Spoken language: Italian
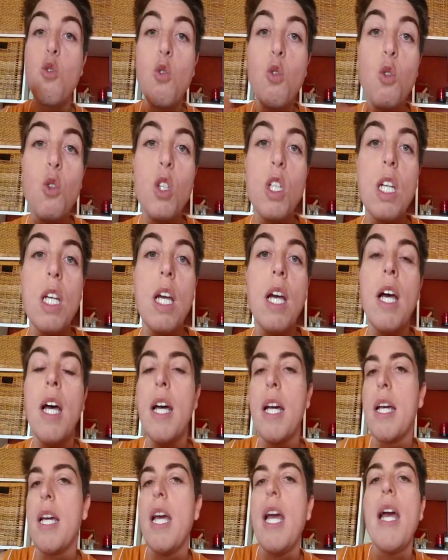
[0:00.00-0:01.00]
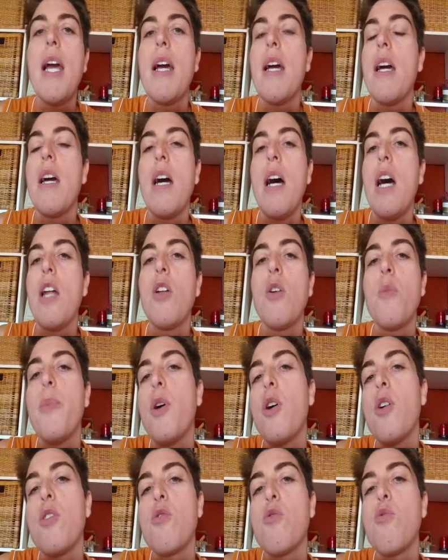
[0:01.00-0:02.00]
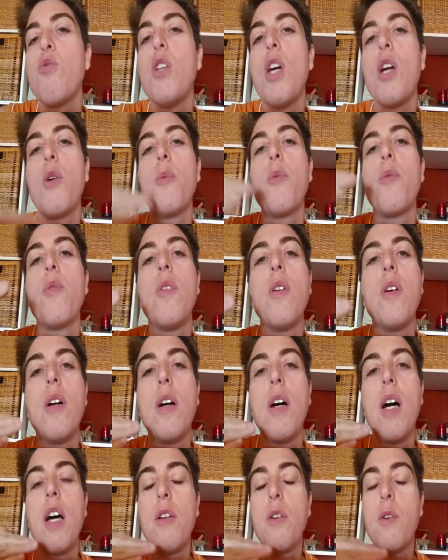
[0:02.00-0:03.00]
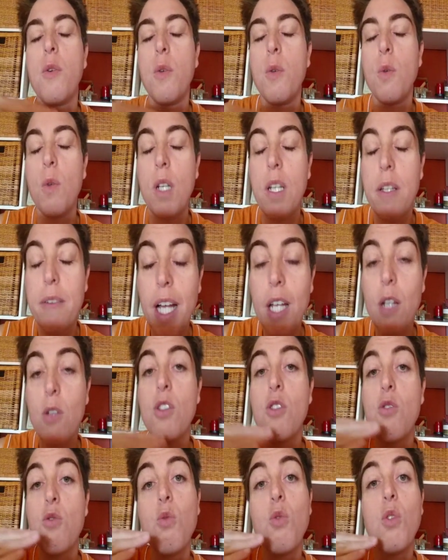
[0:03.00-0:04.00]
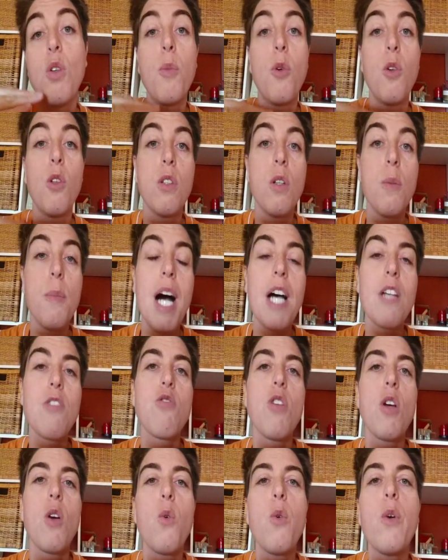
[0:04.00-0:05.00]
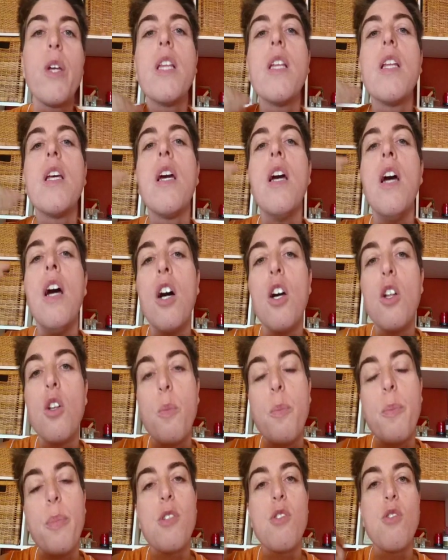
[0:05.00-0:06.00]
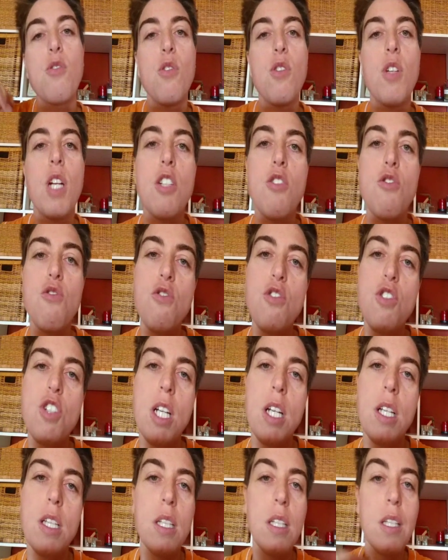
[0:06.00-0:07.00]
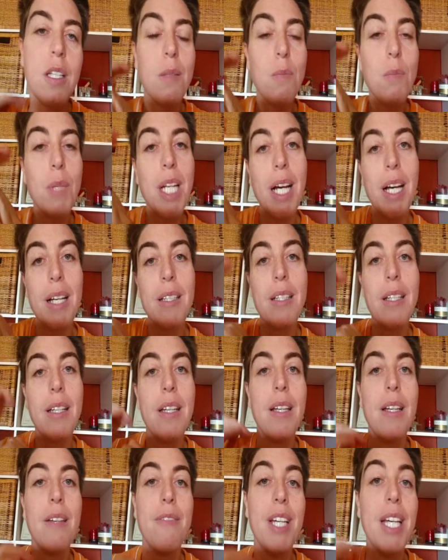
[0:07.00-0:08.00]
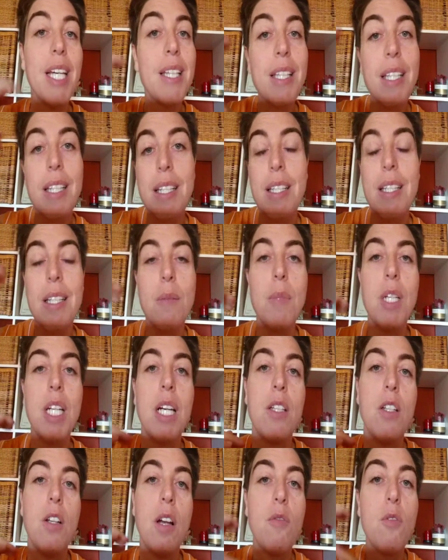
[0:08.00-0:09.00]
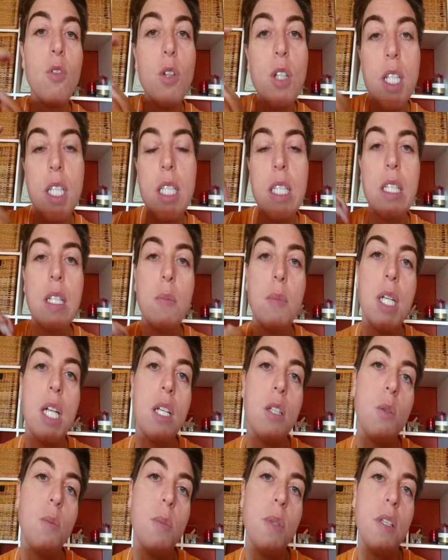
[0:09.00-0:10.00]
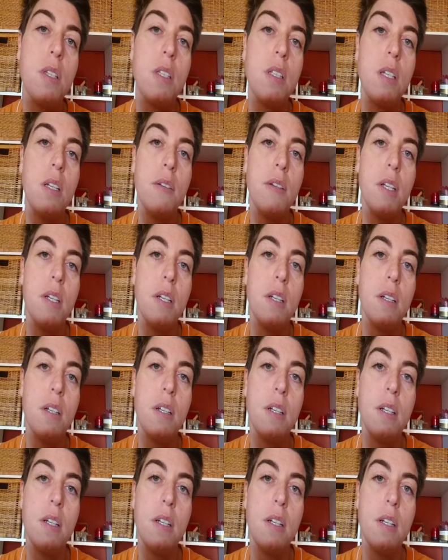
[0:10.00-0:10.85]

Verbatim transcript: studi che hanno, studiano, eh, hanno, un livello di studio molto basso e quindi non possono raggiungere determinate vette, determinati lavori, determinati obiettivi.